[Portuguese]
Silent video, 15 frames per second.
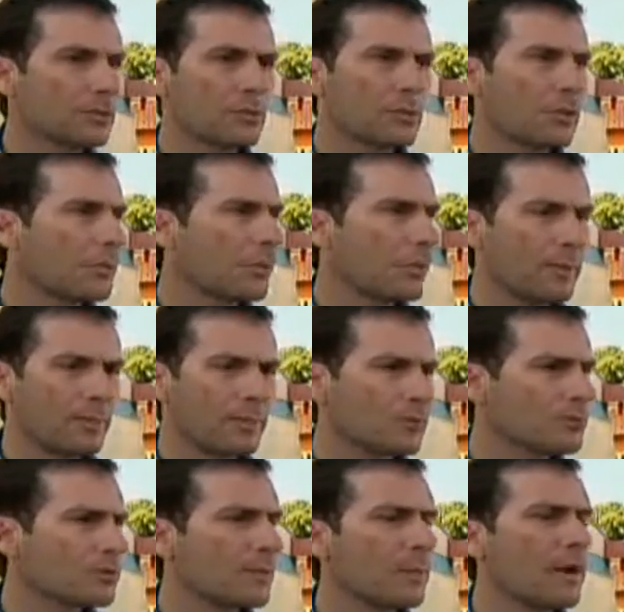ou tem um problema
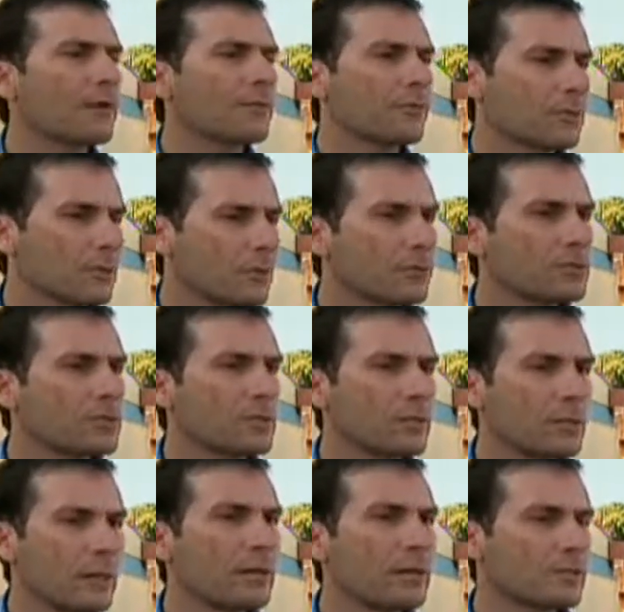num semáforo, então você
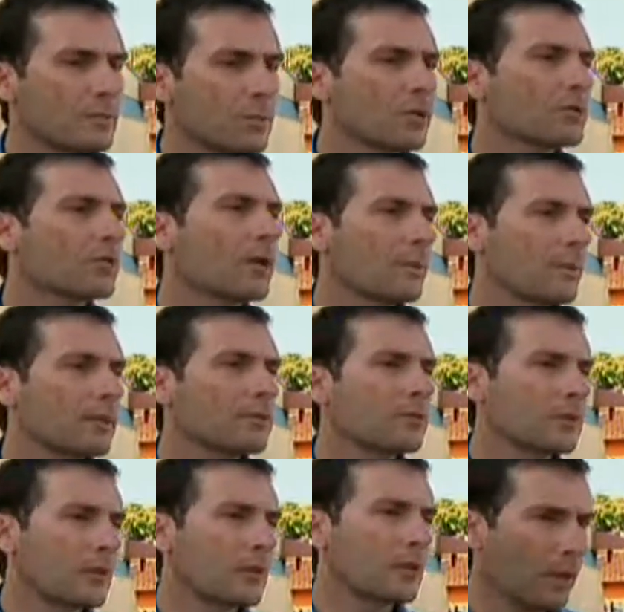tem esse monitoramento
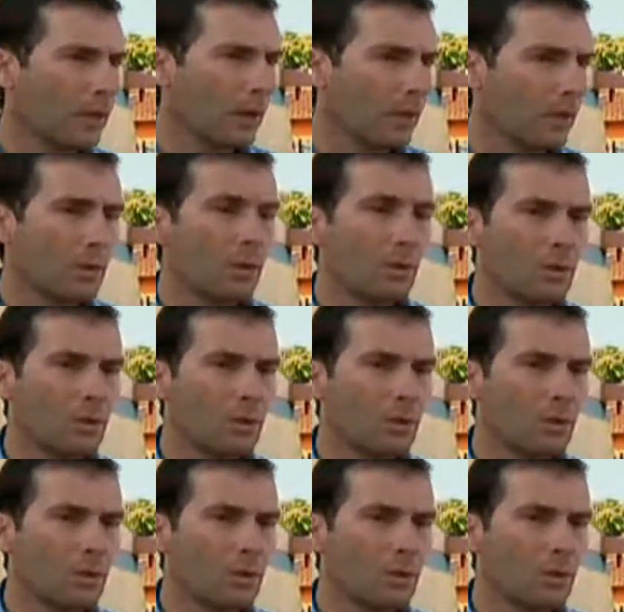em tempo real.